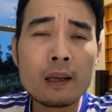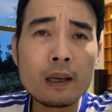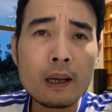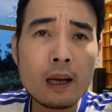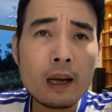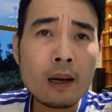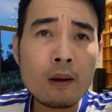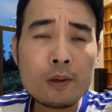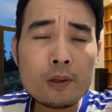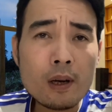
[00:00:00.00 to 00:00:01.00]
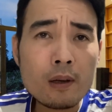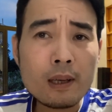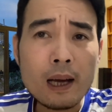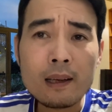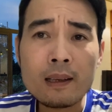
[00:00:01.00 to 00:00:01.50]
thì à, gọi cho nó
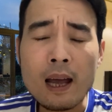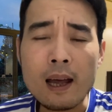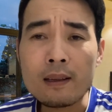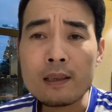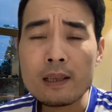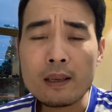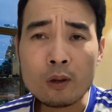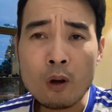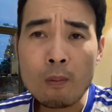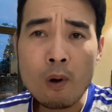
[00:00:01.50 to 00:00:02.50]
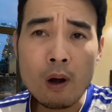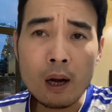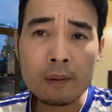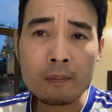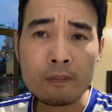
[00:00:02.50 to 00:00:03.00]
khán giả rất chi là tò mò
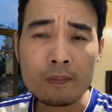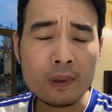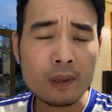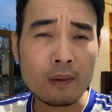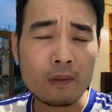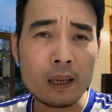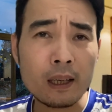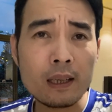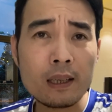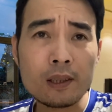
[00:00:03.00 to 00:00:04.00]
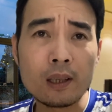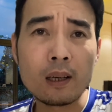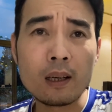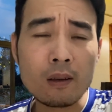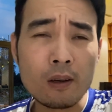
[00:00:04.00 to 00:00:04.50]
về cái sự
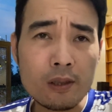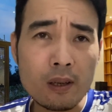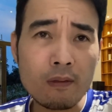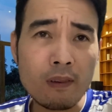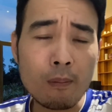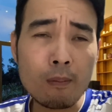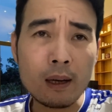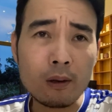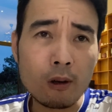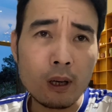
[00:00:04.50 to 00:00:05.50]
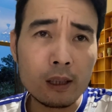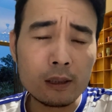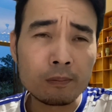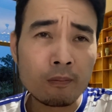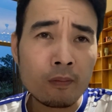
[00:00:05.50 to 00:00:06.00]
à, gọi cho là vắng mặt
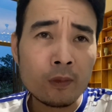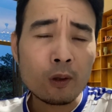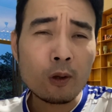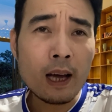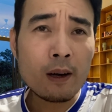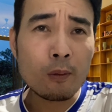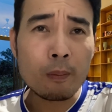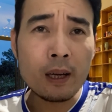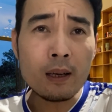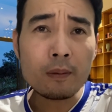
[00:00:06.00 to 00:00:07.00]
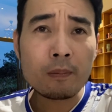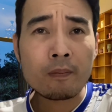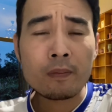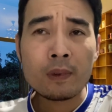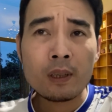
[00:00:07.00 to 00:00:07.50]
của cô Lan đột biến
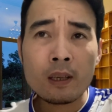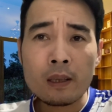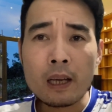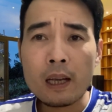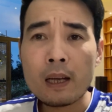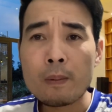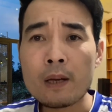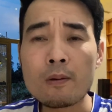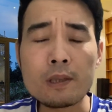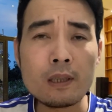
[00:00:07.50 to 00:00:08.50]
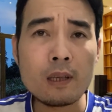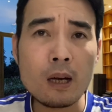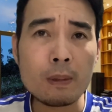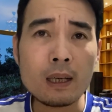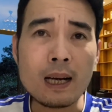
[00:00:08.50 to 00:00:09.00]
thì mình cũng xin thưa
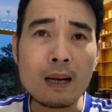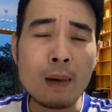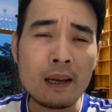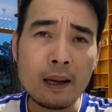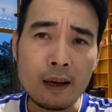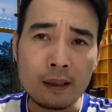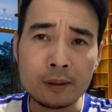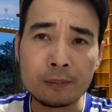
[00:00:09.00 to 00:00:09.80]
với tất cả các bạn nhà này